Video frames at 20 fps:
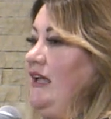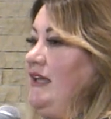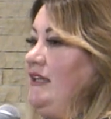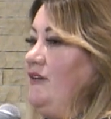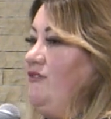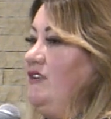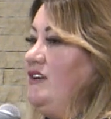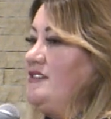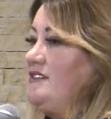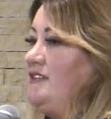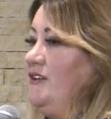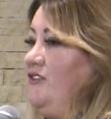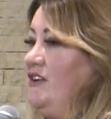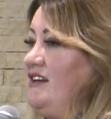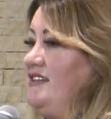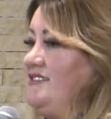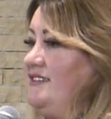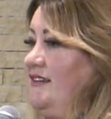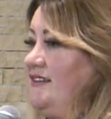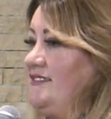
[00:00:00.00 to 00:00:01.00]
Я выросла в
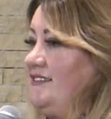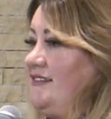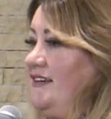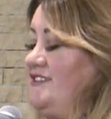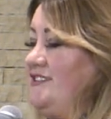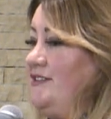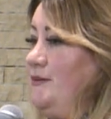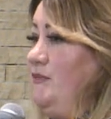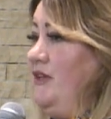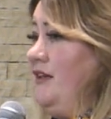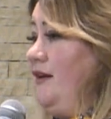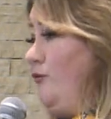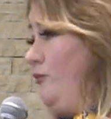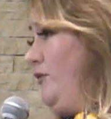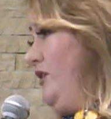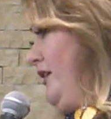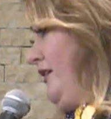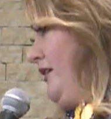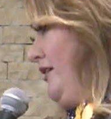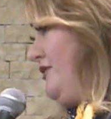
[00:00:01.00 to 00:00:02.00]
христианской семье. У
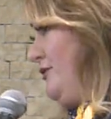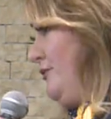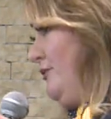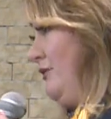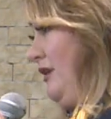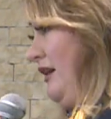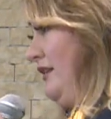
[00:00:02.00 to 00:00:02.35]
меня есть